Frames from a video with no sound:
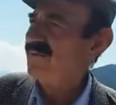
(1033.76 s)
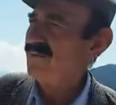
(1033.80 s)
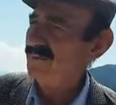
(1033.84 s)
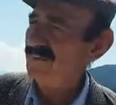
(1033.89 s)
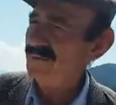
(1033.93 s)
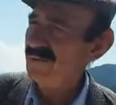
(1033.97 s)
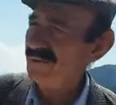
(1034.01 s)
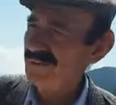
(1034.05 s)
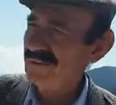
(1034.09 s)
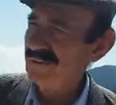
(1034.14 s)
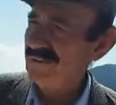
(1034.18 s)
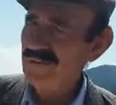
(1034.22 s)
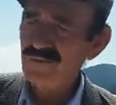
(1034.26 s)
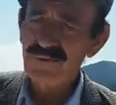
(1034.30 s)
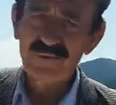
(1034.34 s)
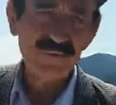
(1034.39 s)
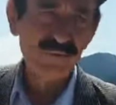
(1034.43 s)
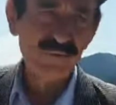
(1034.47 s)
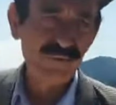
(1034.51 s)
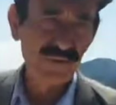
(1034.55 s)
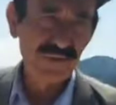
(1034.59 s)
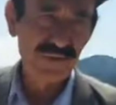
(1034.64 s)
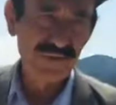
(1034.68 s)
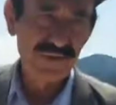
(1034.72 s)
Ormanda
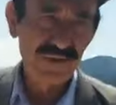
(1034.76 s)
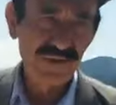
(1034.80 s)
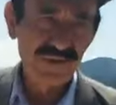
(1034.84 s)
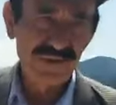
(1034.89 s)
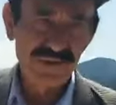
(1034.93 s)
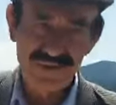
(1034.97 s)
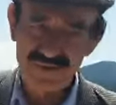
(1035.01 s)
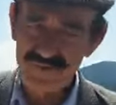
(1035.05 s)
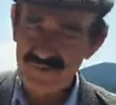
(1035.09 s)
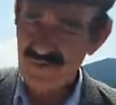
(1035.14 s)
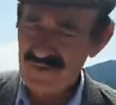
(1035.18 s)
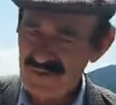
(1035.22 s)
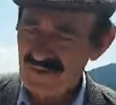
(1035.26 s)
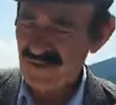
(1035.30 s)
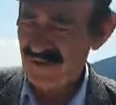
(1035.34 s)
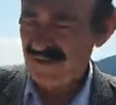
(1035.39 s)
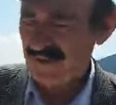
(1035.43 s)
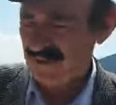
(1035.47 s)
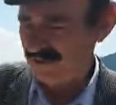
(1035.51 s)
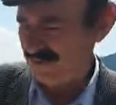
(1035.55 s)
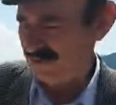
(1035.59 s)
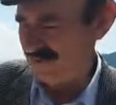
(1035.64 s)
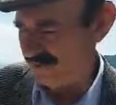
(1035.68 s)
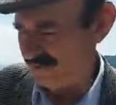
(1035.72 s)
odun keserken bir
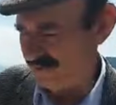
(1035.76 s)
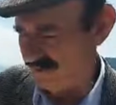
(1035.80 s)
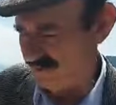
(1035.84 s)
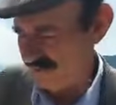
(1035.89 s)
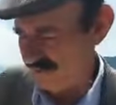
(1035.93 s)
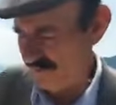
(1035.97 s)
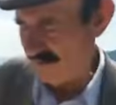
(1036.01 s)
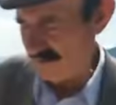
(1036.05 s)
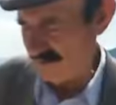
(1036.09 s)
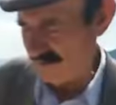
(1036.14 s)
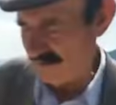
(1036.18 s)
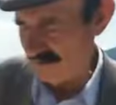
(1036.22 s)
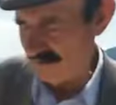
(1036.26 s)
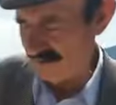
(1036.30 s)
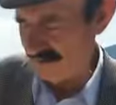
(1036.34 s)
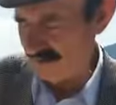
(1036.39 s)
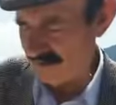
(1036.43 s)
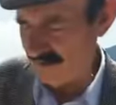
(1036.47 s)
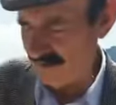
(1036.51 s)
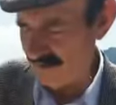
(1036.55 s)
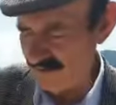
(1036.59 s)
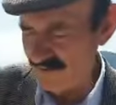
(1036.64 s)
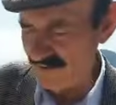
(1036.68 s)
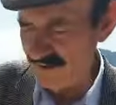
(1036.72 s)
ağaç düştü vefat
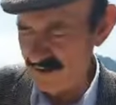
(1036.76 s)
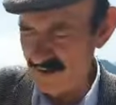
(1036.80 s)
etti.